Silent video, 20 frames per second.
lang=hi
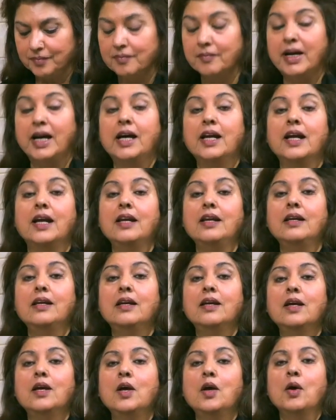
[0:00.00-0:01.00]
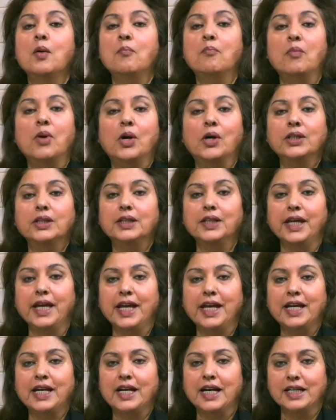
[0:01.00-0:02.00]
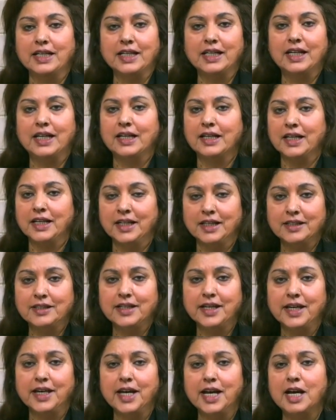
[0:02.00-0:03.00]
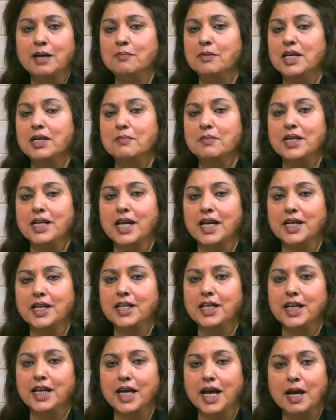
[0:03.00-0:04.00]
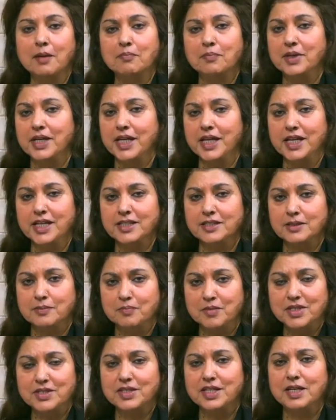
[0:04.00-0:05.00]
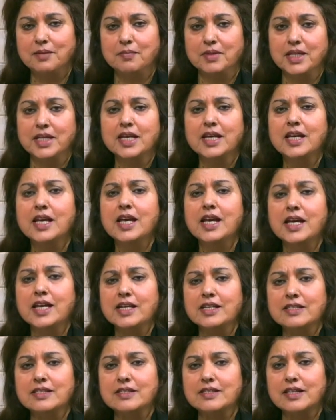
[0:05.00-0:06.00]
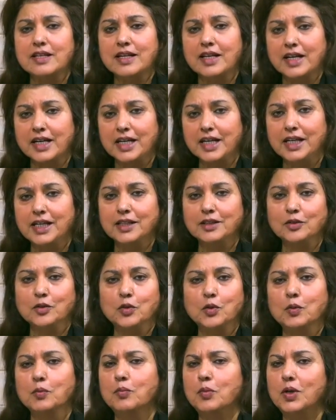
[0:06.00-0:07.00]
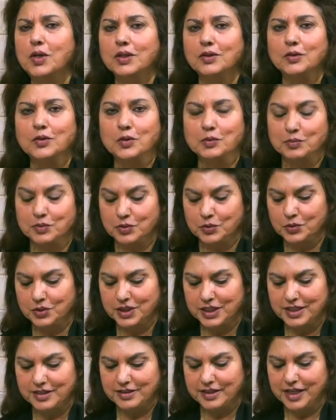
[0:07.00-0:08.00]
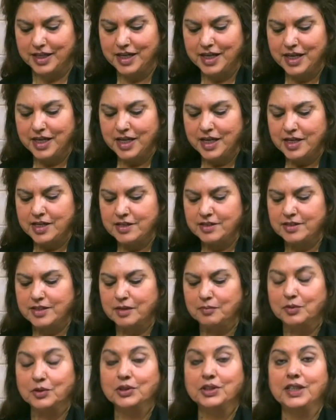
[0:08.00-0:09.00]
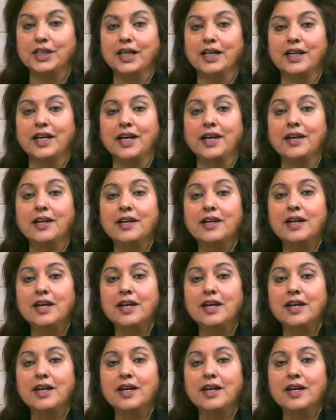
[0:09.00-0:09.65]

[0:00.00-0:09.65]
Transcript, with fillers: बहरा मौत एक अटल हकीकत है अमीर मीनाई ने अपने इस मिसरे में इस हकीकत को बहुत खूबसूरती से समो दिया है